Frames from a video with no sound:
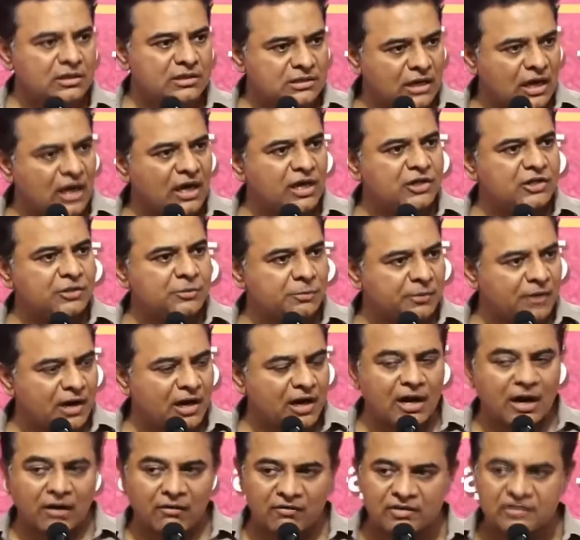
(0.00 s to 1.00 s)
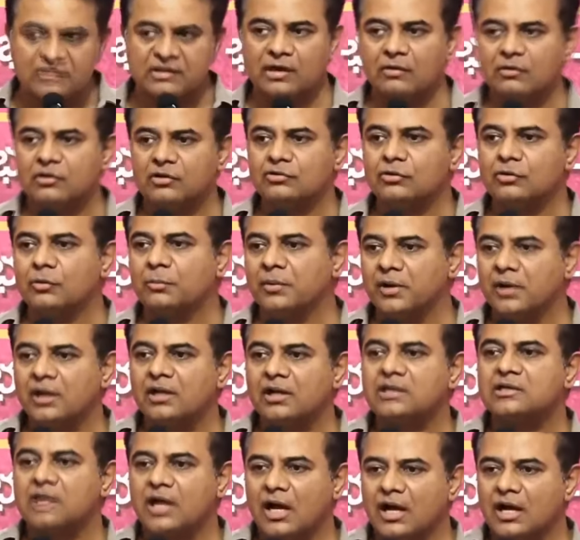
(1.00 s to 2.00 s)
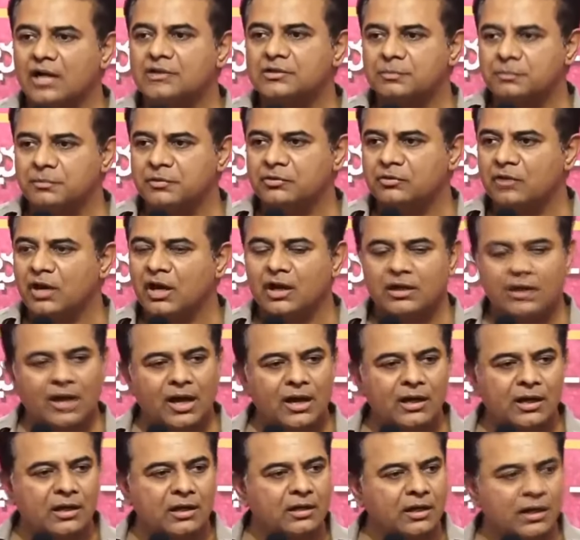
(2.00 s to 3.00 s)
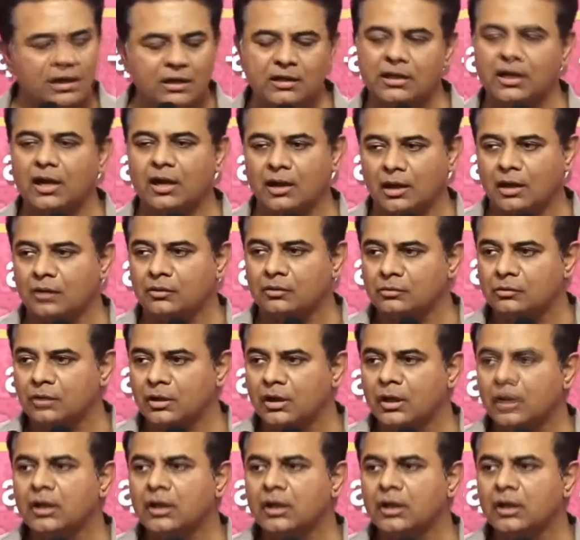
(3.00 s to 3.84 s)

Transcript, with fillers: స్కాలర్షిప్ రాక అవస్థలు పడుతున్న పిల్లలకు స్కాలర్షిప్ మీద ఉండాలి టార్గెట్ కేటీఆర్ కాదు